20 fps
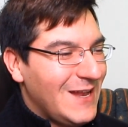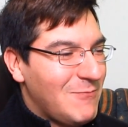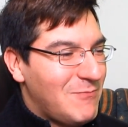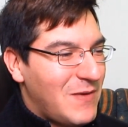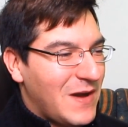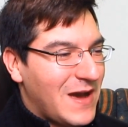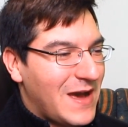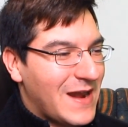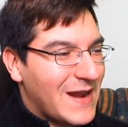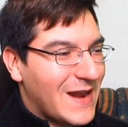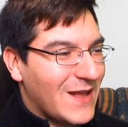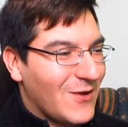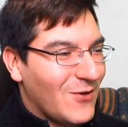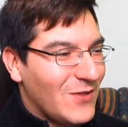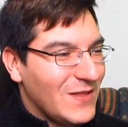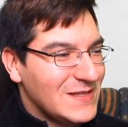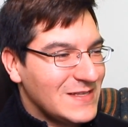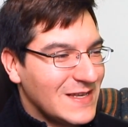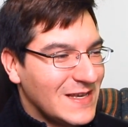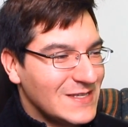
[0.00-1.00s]
el pajarraco
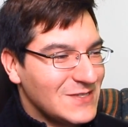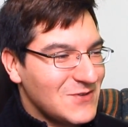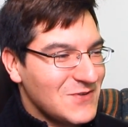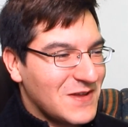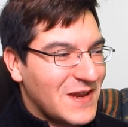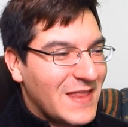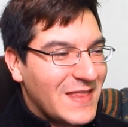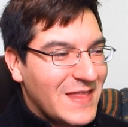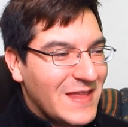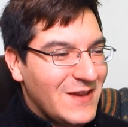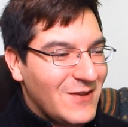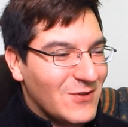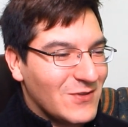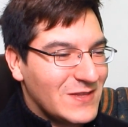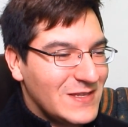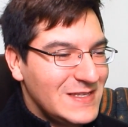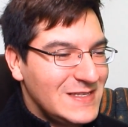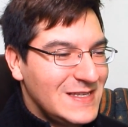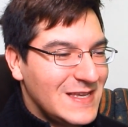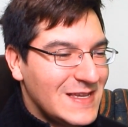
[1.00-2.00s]
dice que son grandes
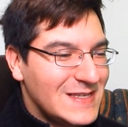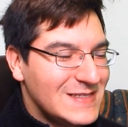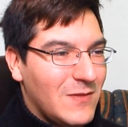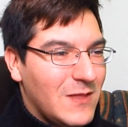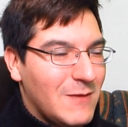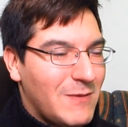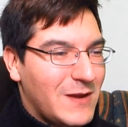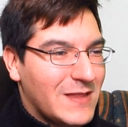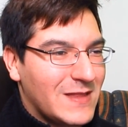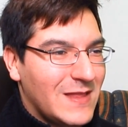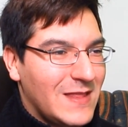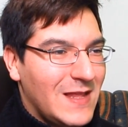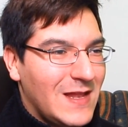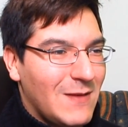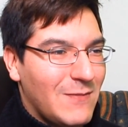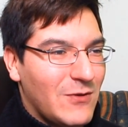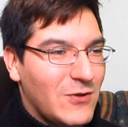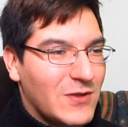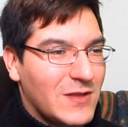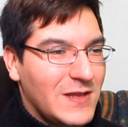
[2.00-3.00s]
noticias de parte de
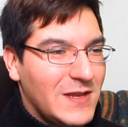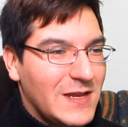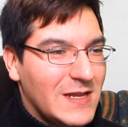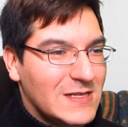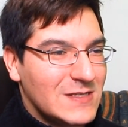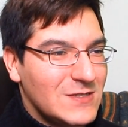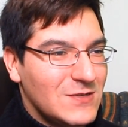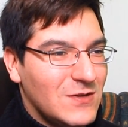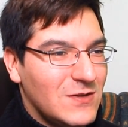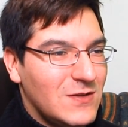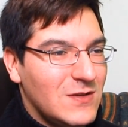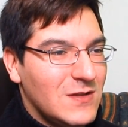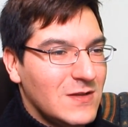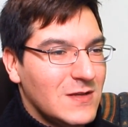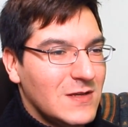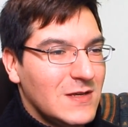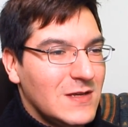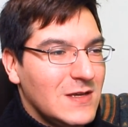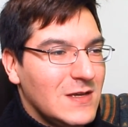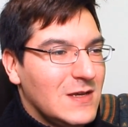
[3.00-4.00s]
la peor generación.
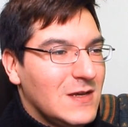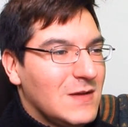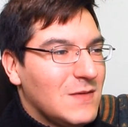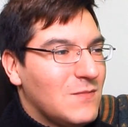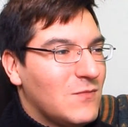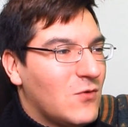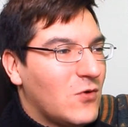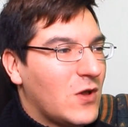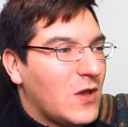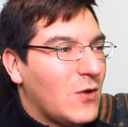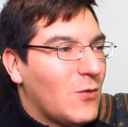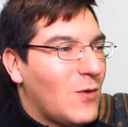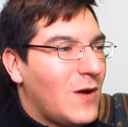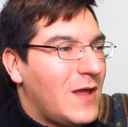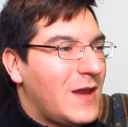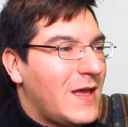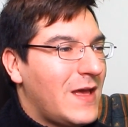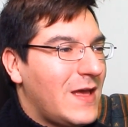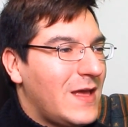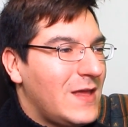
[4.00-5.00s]

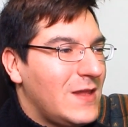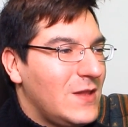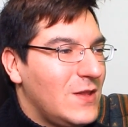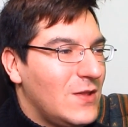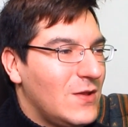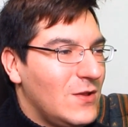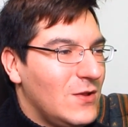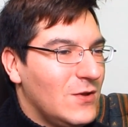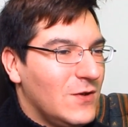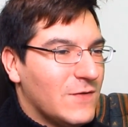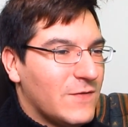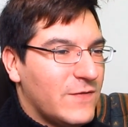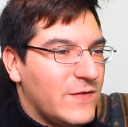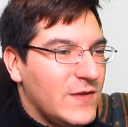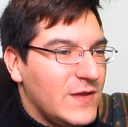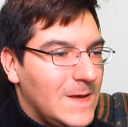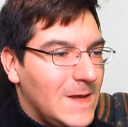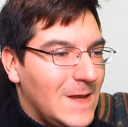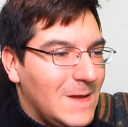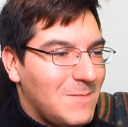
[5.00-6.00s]
Mugiwara no
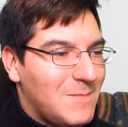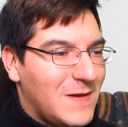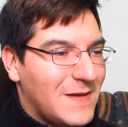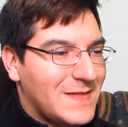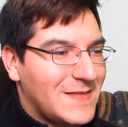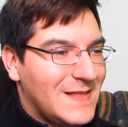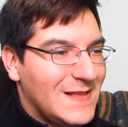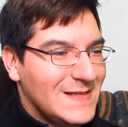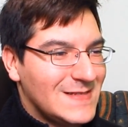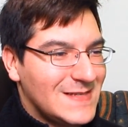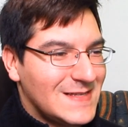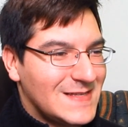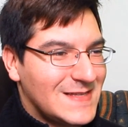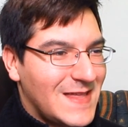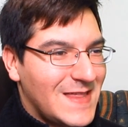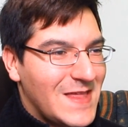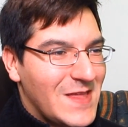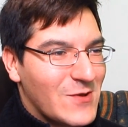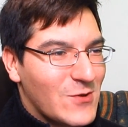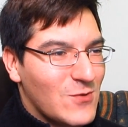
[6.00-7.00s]
Luffy. El pastel se
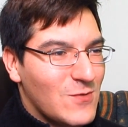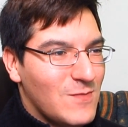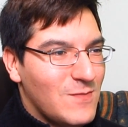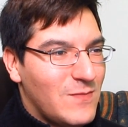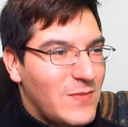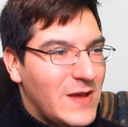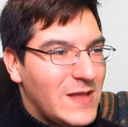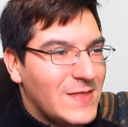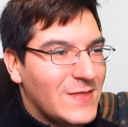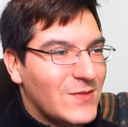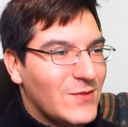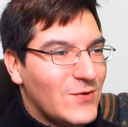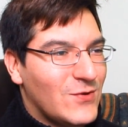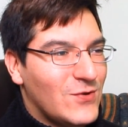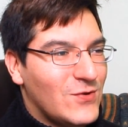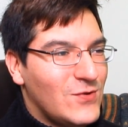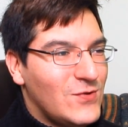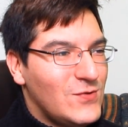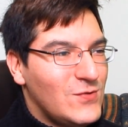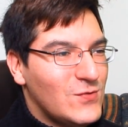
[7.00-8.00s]
está derrumbando.
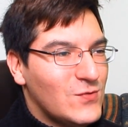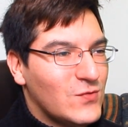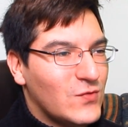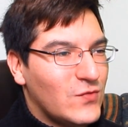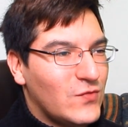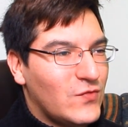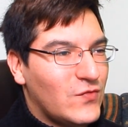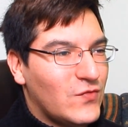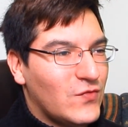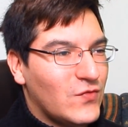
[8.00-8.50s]
Uf,